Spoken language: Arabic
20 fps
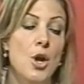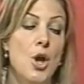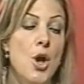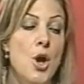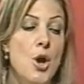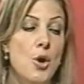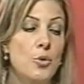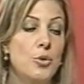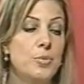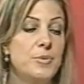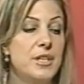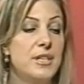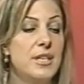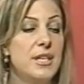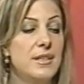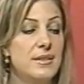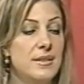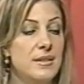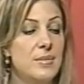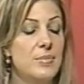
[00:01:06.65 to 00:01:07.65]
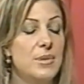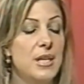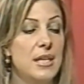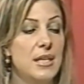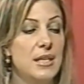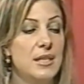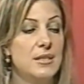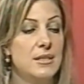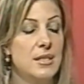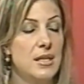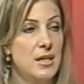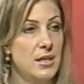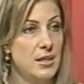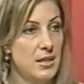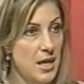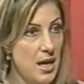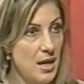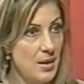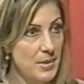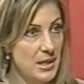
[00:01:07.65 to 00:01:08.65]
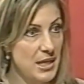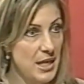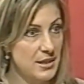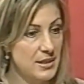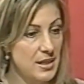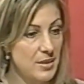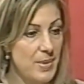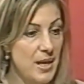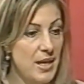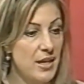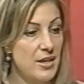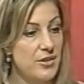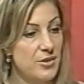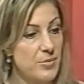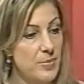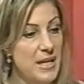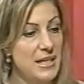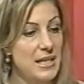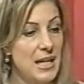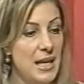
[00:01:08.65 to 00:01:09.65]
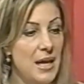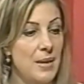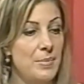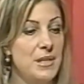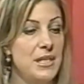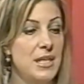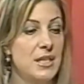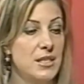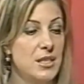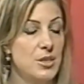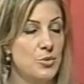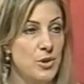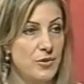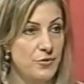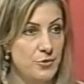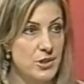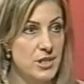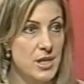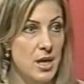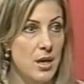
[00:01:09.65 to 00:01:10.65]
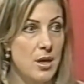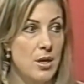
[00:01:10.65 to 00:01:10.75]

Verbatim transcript: وابتديت بهالاطار اعمل هذا البحث بين العاميه والفصحى